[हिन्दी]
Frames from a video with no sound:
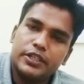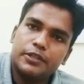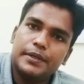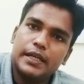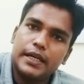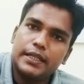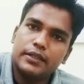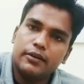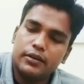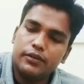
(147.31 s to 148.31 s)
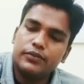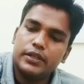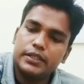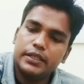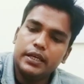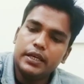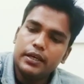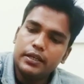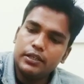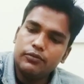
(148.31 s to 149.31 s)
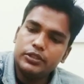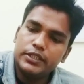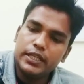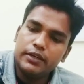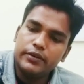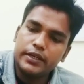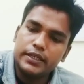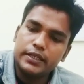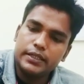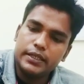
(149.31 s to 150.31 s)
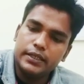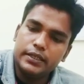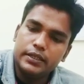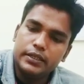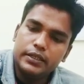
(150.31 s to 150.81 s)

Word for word: शरीर पर लगाते हैं और रफ़ करते हैं तब वो ज़्यादा वर्क करता है